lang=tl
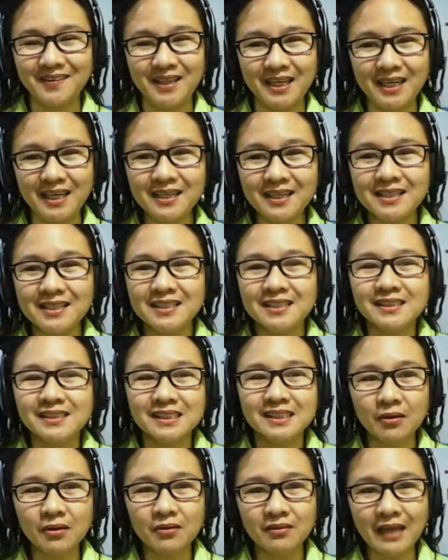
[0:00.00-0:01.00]
Okay?
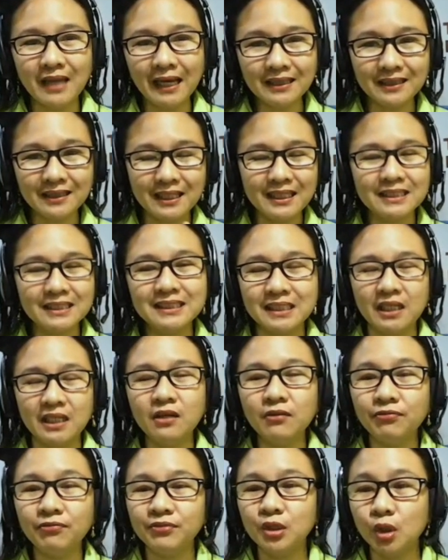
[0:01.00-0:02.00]
So, that is
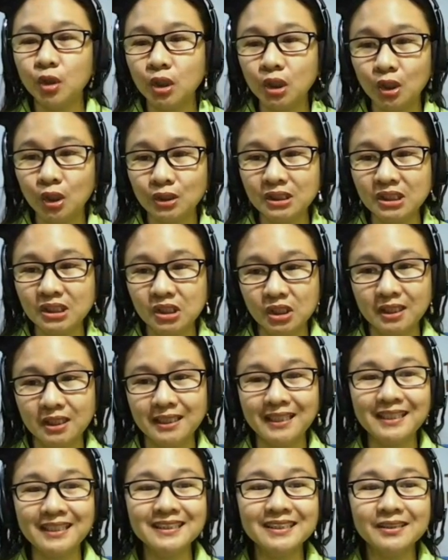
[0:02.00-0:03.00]
if your concern
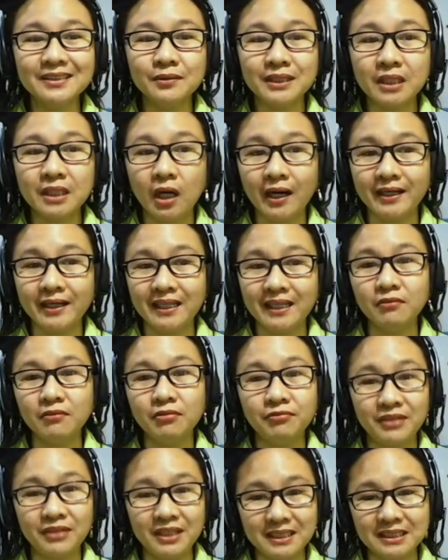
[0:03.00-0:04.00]
is regarding
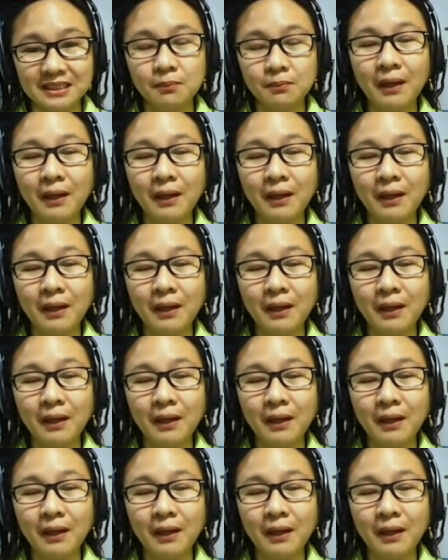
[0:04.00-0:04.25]
fees.